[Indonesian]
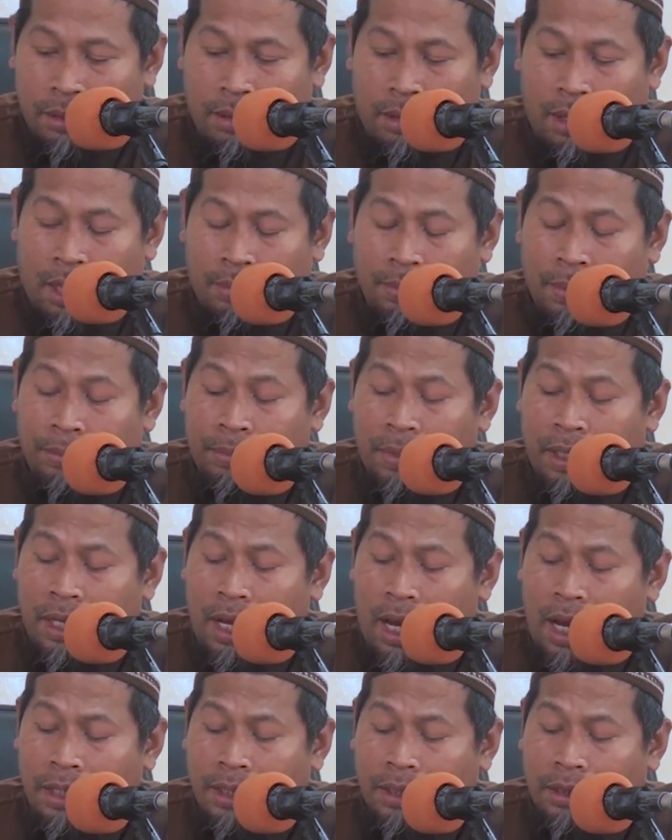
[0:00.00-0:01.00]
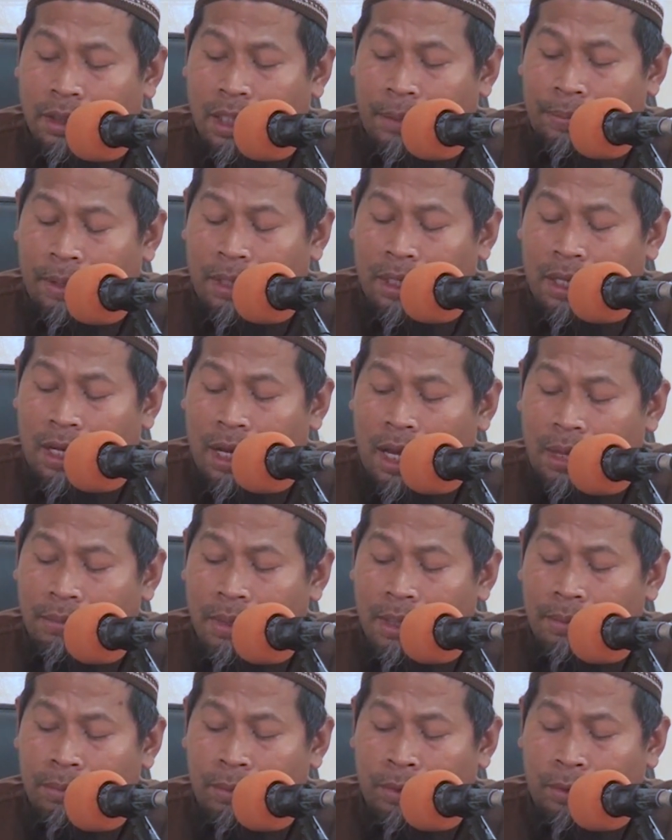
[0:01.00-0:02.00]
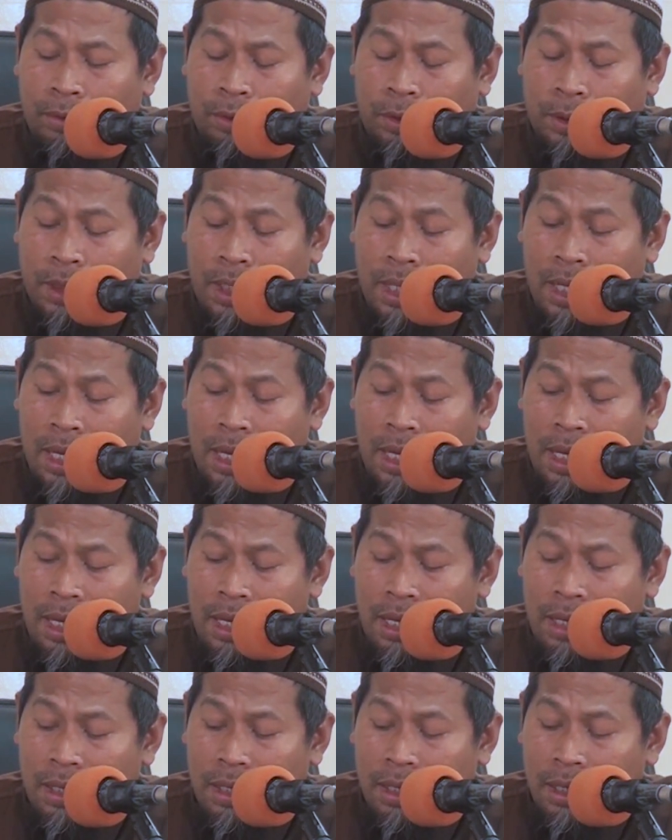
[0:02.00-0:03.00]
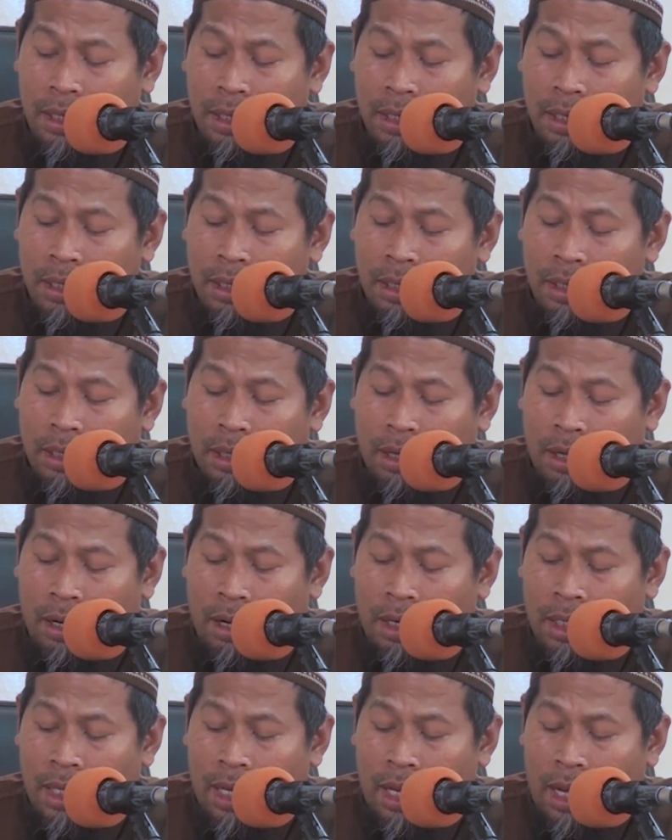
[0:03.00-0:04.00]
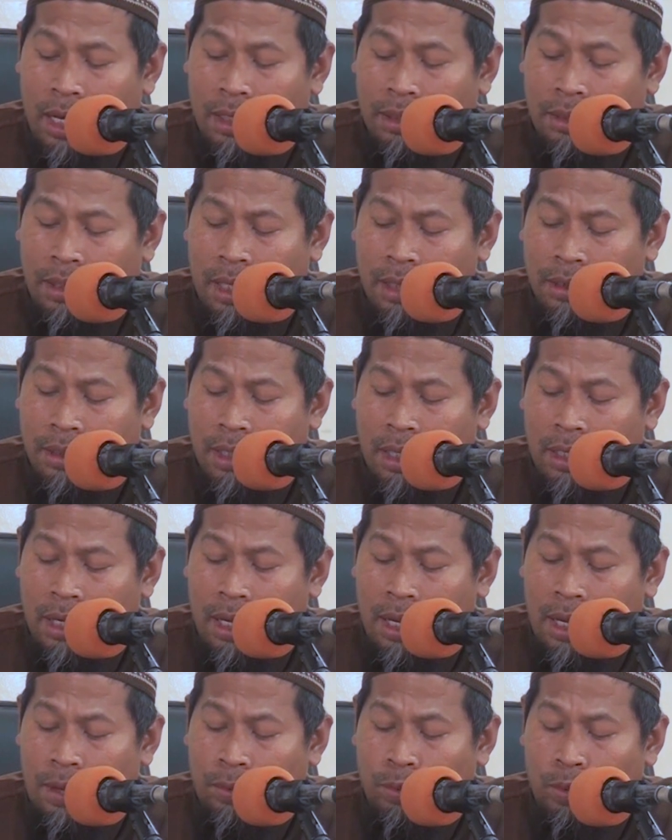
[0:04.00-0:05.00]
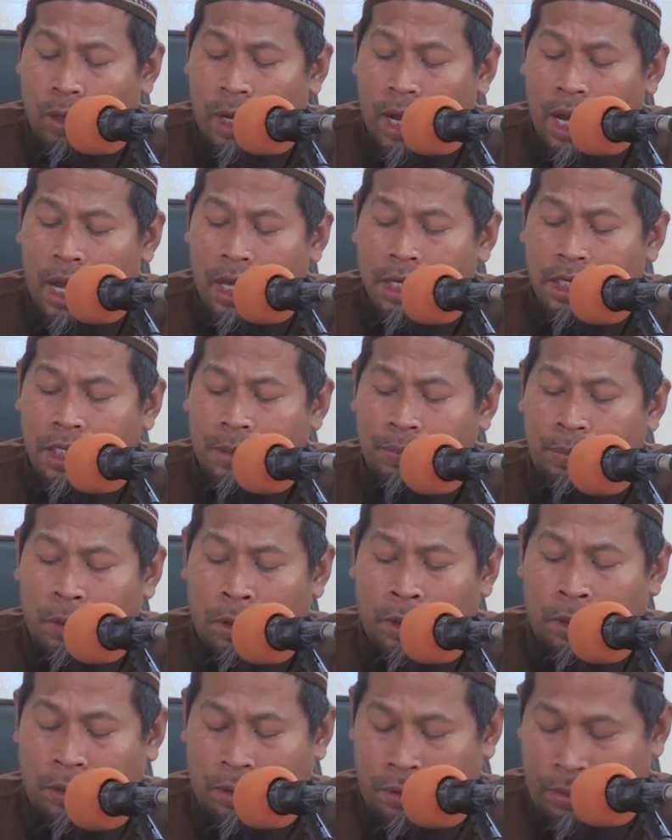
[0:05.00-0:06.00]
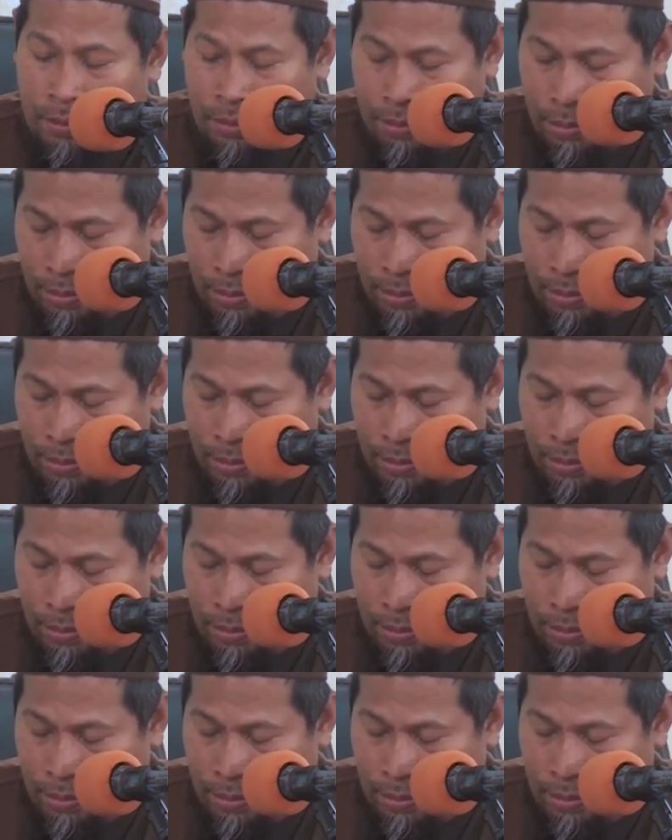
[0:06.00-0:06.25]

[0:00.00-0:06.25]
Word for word: telah memberi hadis kepada kami Musa qala haddatsana Wuhaibun